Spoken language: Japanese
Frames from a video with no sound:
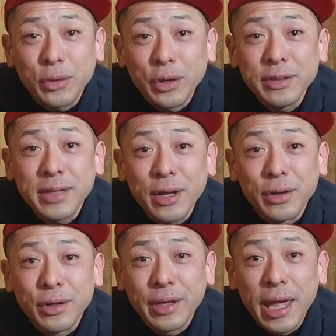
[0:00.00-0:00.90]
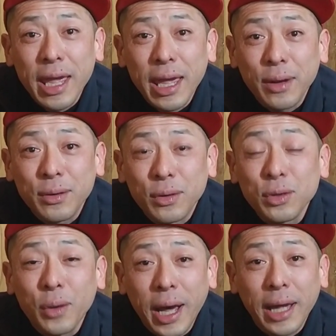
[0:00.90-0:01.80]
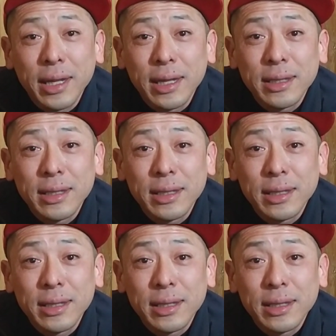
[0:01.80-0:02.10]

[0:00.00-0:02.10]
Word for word: を取り付ける、えー、ことは